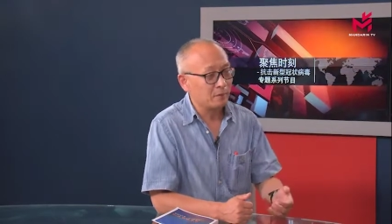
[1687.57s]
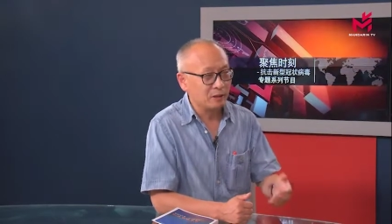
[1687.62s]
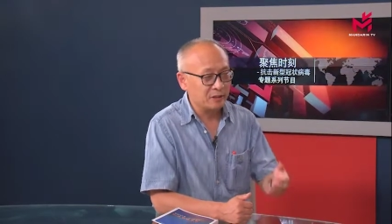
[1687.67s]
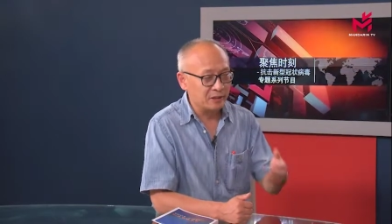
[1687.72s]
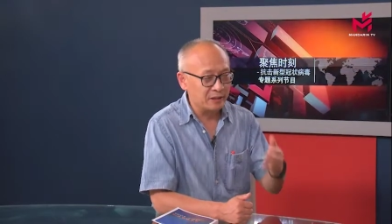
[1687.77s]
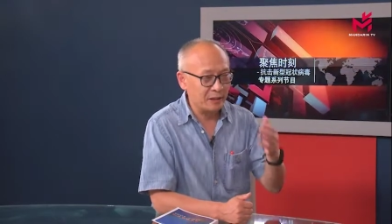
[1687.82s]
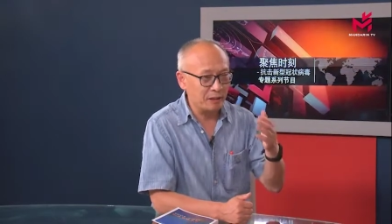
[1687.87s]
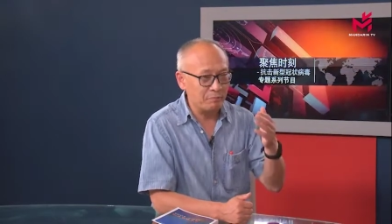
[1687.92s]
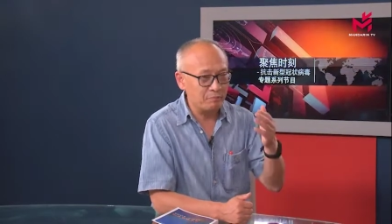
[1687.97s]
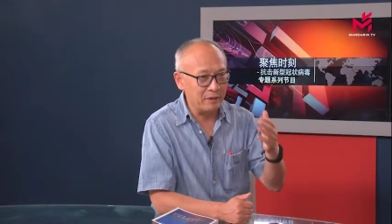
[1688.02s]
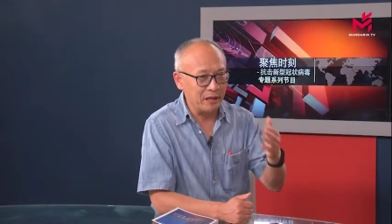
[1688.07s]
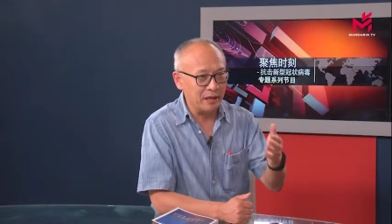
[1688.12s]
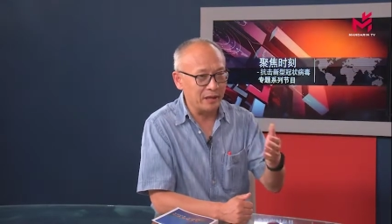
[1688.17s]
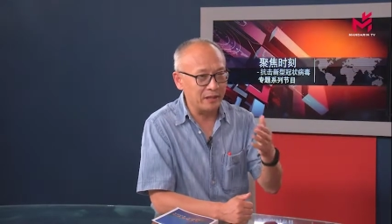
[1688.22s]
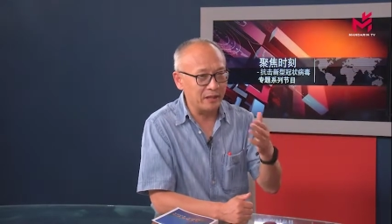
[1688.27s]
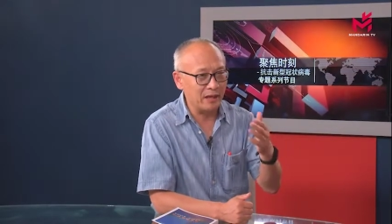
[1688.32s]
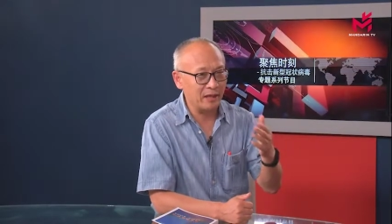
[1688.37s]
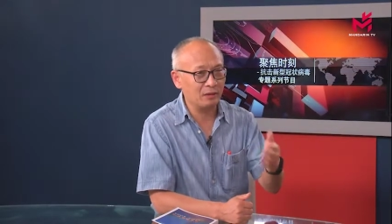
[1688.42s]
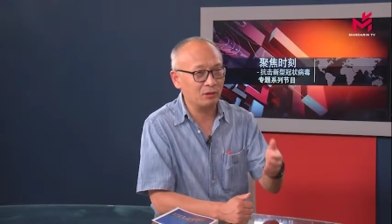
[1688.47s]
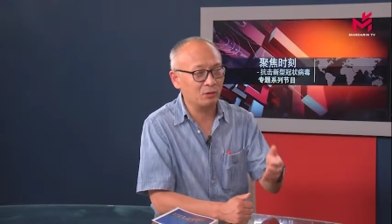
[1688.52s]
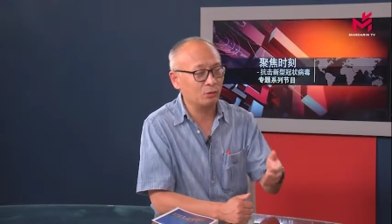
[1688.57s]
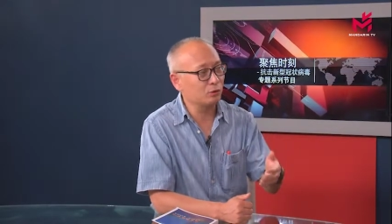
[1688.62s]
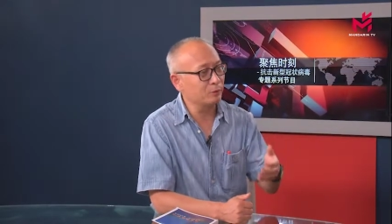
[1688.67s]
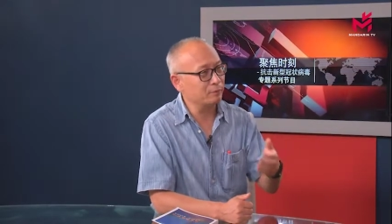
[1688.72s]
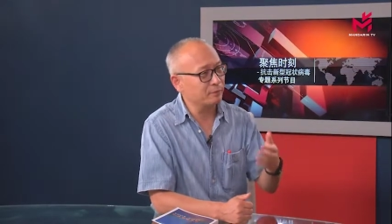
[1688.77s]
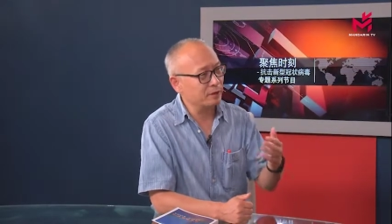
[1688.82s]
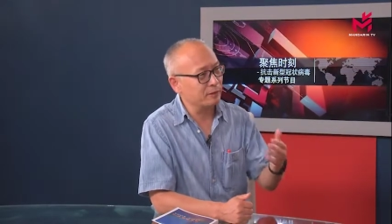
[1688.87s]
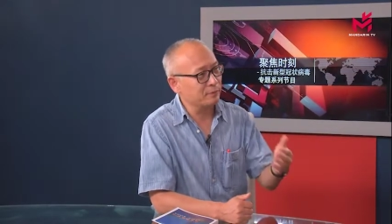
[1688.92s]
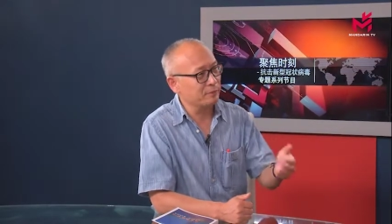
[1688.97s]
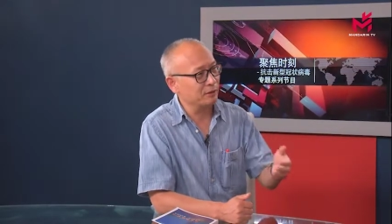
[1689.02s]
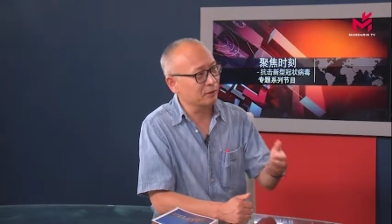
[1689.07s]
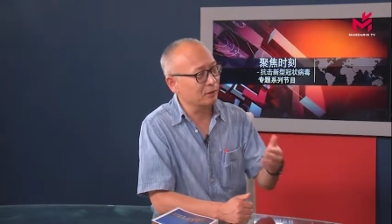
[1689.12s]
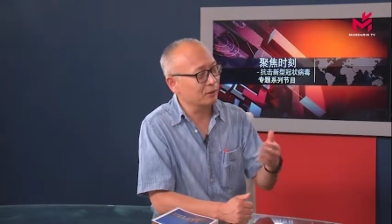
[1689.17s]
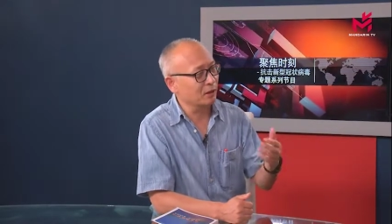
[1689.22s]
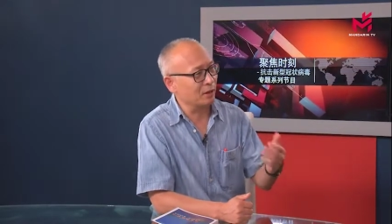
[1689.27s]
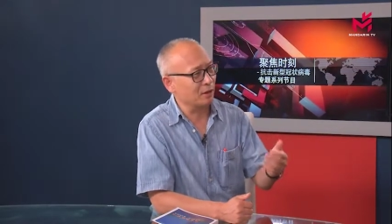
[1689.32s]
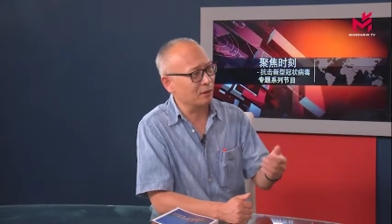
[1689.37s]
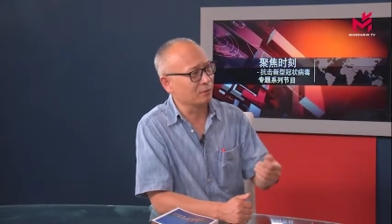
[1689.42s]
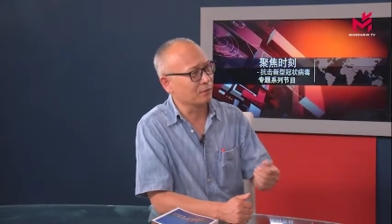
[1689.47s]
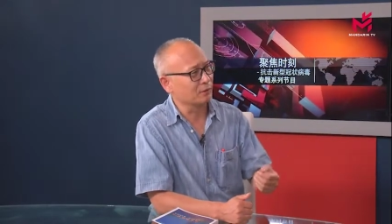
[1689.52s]
你看，每天都是批评
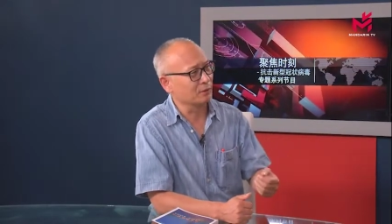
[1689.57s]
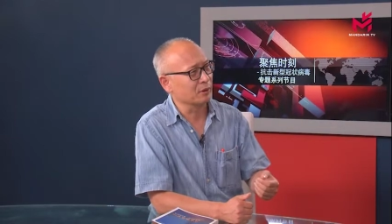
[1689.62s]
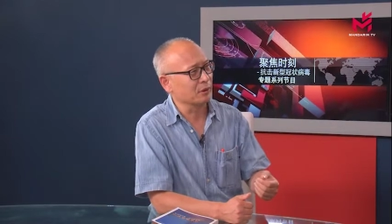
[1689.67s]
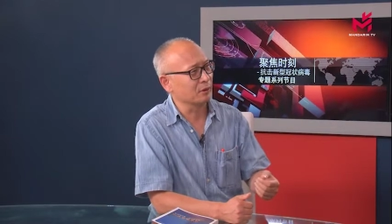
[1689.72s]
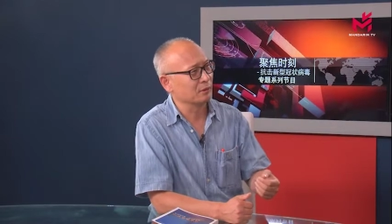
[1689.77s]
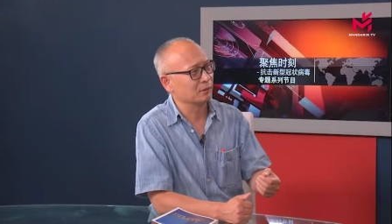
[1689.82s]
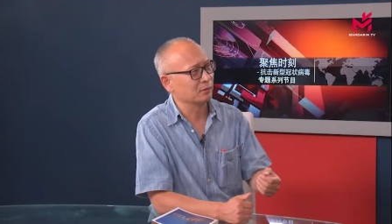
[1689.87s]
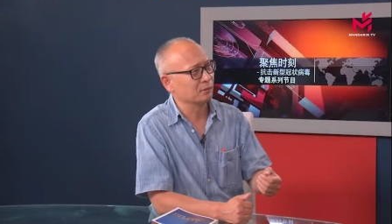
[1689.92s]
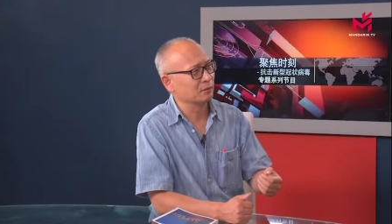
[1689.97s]
特朗普的，